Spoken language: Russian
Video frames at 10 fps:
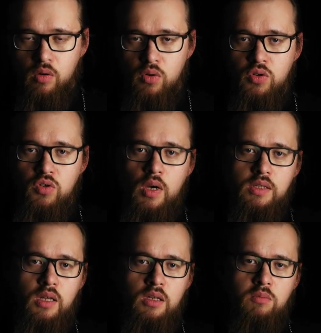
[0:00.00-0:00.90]
Очень
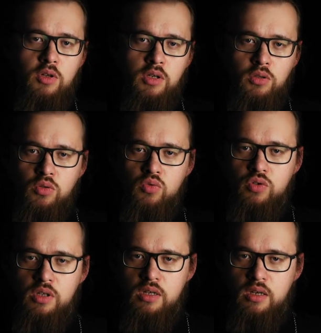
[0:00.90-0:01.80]
часто они имеют какие-то
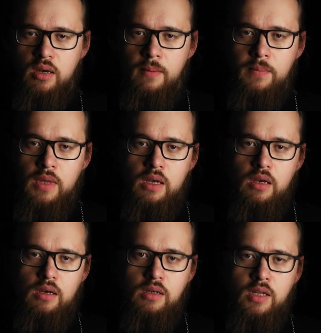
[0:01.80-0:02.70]
суждения
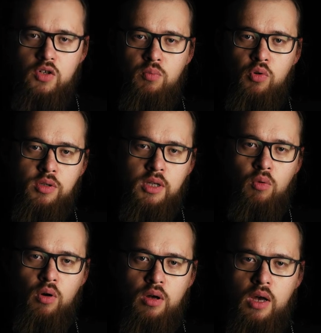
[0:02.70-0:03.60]
и даже более
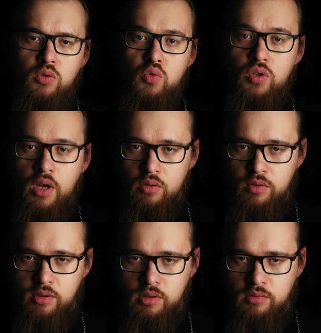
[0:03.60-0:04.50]
того
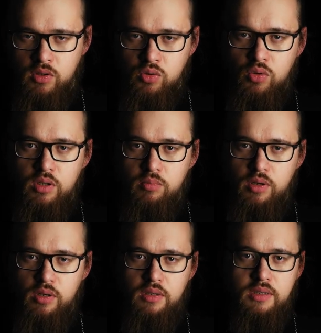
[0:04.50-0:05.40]
осуждают церковь за
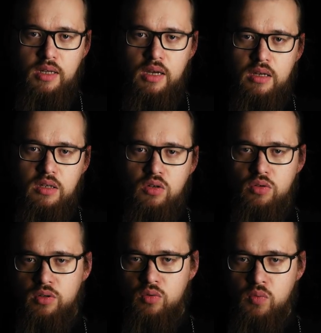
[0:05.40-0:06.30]
что-либо, не зная ни
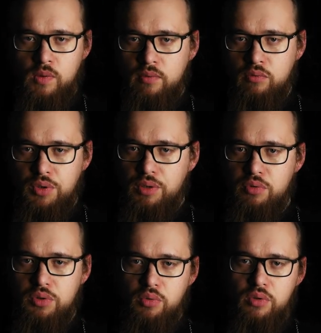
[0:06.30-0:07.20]
ее церковного внутреннего
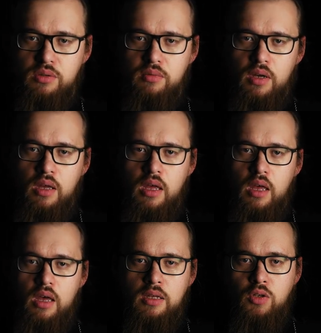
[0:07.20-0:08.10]
устройства,
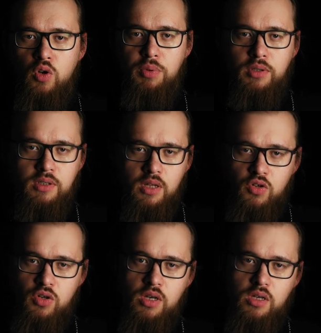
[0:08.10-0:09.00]
ни ее
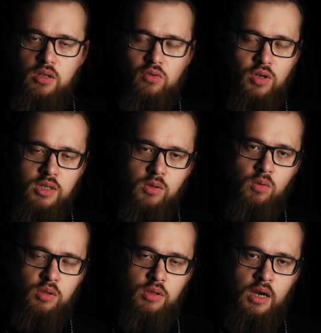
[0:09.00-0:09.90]
предназначения, не
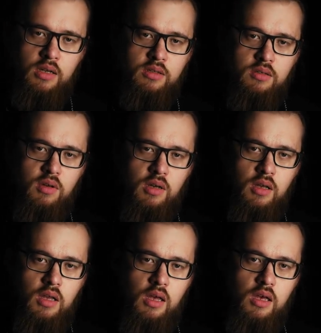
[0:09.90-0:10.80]
участвуя в ее
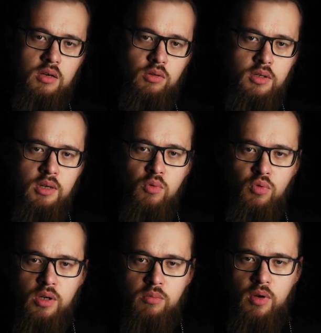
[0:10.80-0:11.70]
таинствах. И вот этим
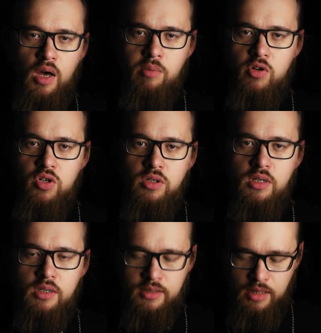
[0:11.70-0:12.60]
людям
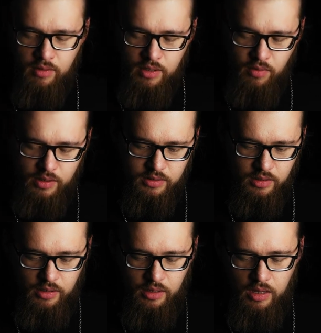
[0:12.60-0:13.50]
обращены эти слова
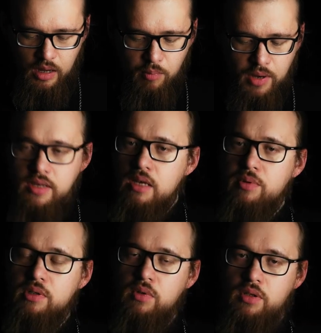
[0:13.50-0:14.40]
Евангелия. «Пойди и
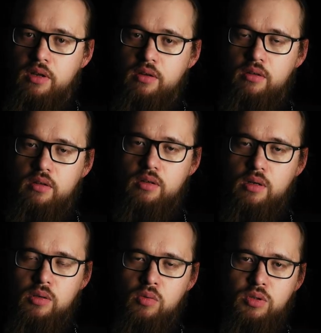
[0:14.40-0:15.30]
посмотри».
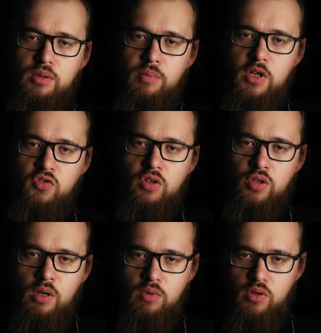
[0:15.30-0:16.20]
То есть прежде
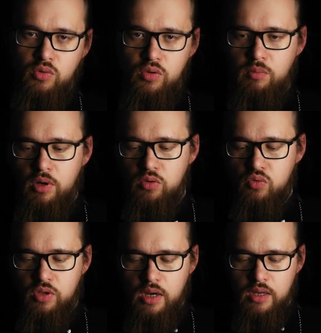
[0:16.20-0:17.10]
чем что-либо
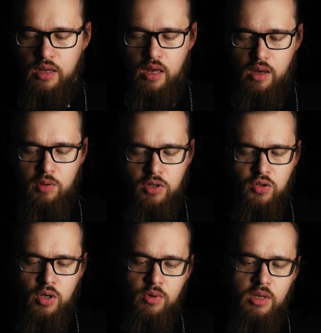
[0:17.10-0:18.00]
осуждать, прежде
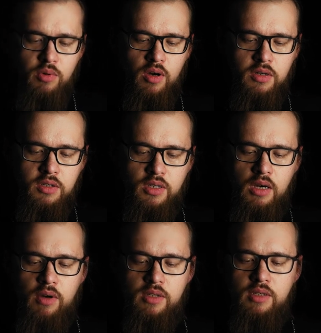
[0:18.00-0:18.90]
чем либо
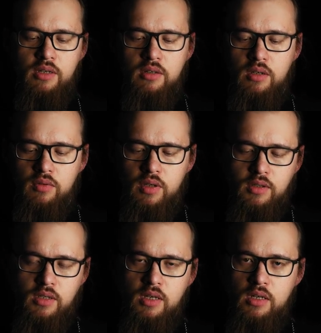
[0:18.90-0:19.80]
критиковать церковь,
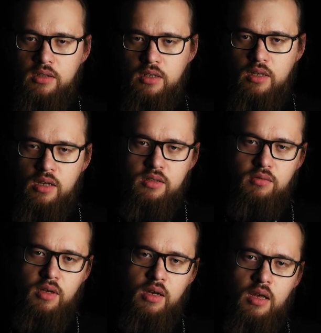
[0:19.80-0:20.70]
затерянные
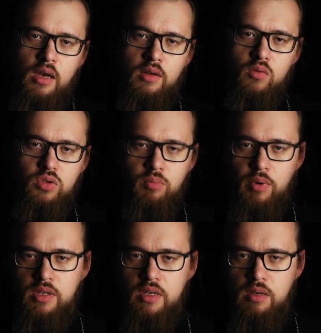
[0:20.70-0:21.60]
действия, нужно
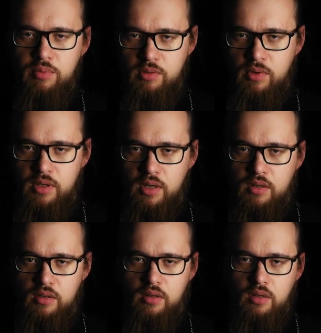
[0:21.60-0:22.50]
пойти и посмотреть.